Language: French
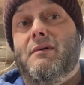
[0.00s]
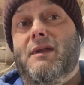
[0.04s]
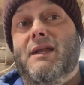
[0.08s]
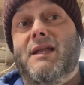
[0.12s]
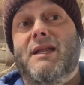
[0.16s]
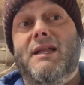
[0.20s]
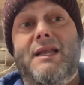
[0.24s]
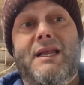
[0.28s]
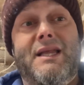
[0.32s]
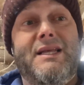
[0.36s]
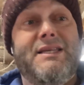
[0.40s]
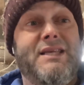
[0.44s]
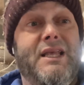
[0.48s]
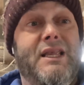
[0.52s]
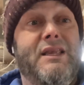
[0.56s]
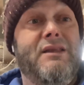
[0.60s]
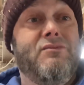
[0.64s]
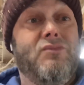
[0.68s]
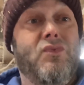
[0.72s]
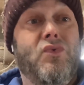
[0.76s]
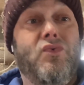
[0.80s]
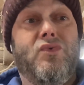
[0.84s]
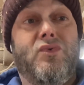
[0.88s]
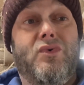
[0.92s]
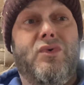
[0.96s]
les
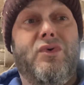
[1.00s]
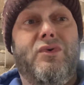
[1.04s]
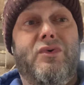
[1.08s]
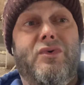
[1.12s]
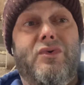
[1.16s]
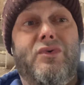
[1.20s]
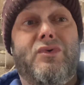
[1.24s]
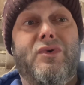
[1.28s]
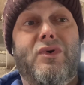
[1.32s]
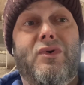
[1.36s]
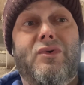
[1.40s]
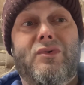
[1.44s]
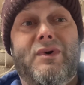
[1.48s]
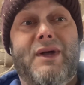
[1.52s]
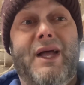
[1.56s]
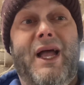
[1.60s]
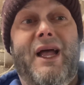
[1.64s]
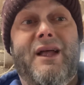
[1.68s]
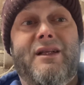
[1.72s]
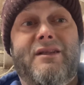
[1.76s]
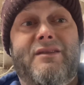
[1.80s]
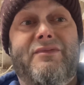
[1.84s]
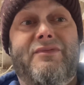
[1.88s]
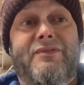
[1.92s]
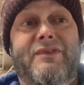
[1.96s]
animaux que, que l'on
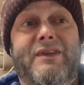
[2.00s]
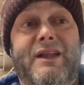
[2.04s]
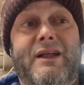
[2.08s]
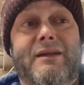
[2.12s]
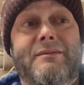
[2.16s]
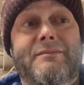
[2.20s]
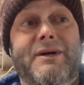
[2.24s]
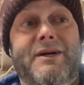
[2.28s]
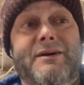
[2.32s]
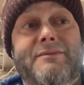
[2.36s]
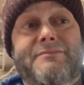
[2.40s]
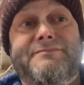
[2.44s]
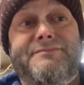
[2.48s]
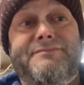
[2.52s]
garde finalement.